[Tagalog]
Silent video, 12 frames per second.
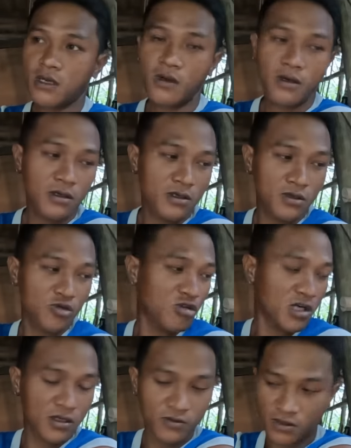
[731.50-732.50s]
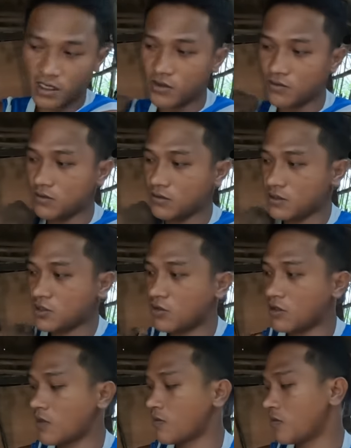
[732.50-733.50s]
Ang, ano, ngayong
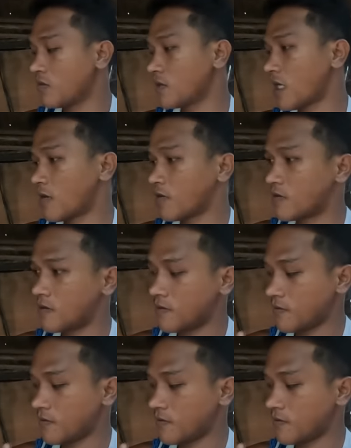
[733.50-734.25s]
sunod na taon.